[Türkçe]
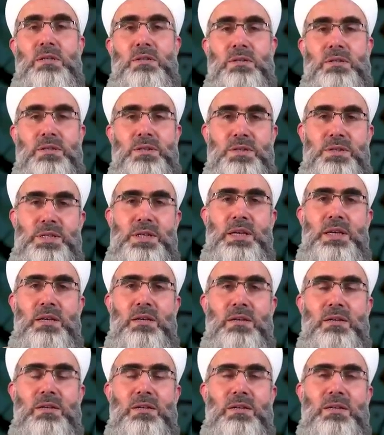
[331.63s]

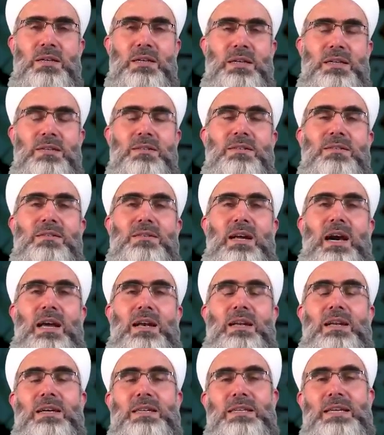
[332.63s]
Sizi
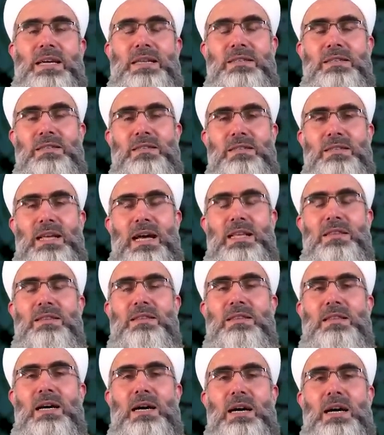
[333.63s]
ısrarla
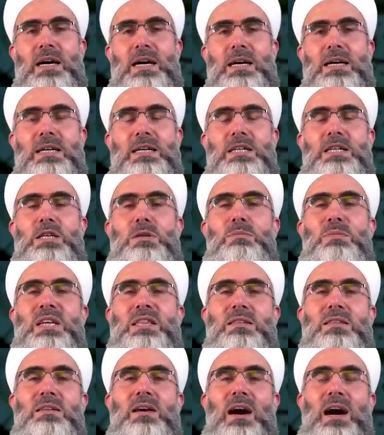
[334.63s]
kendinden daha
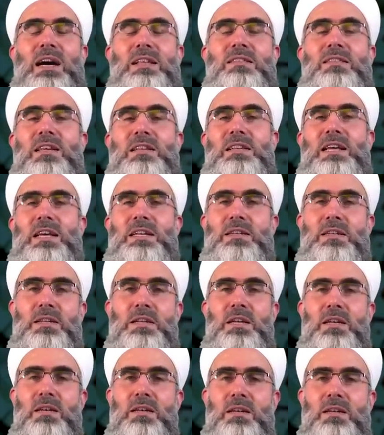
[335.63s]
kıymetli
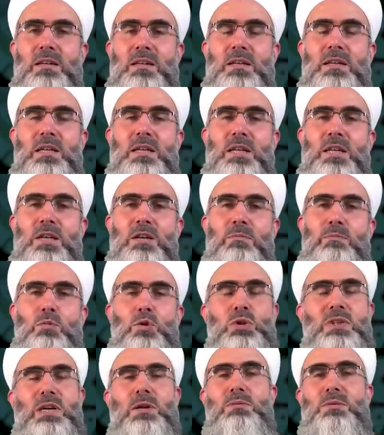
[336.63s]
addedenlerin
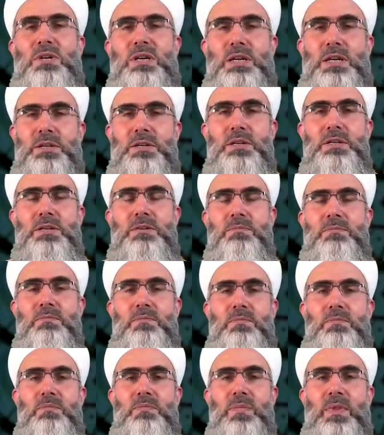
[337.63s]
bu tavırları
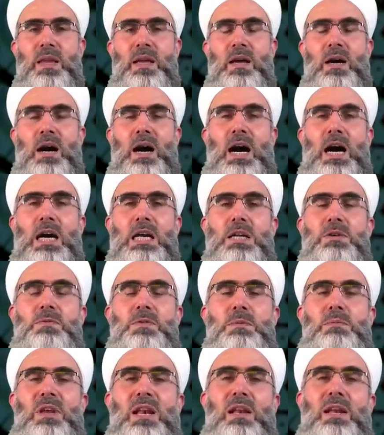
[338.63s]

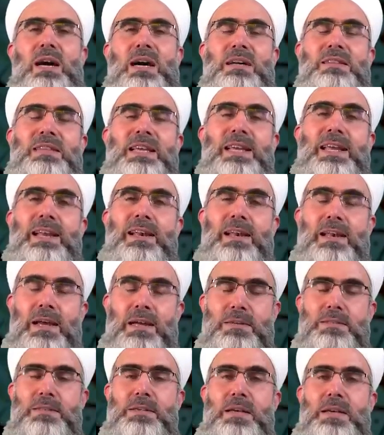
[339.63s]
arifi billah
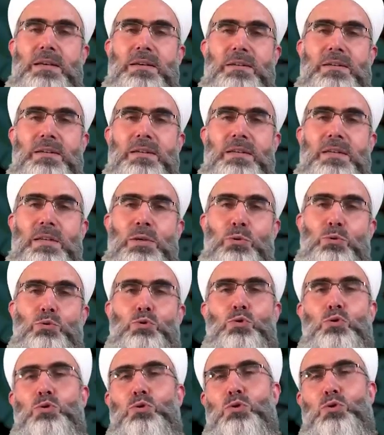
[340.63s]
değillerse
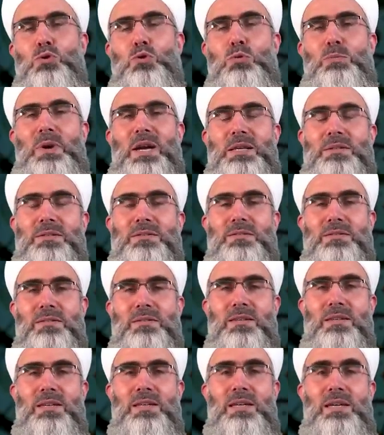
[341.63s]
uzun sürmez.
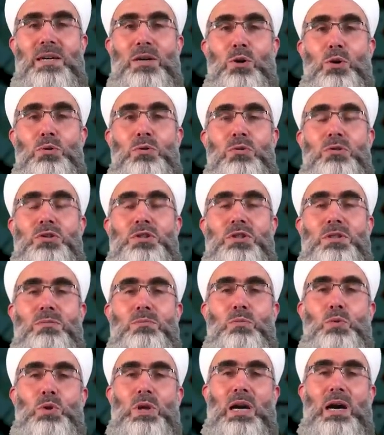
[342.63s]
Onun
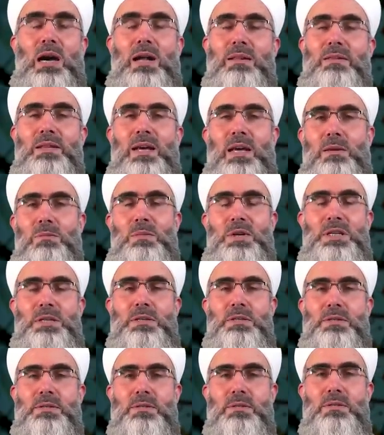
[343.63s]
için buna
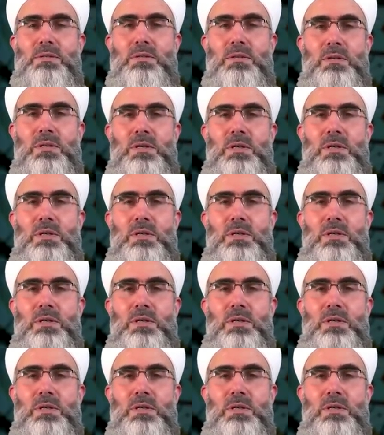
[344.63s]
aldanmayınız.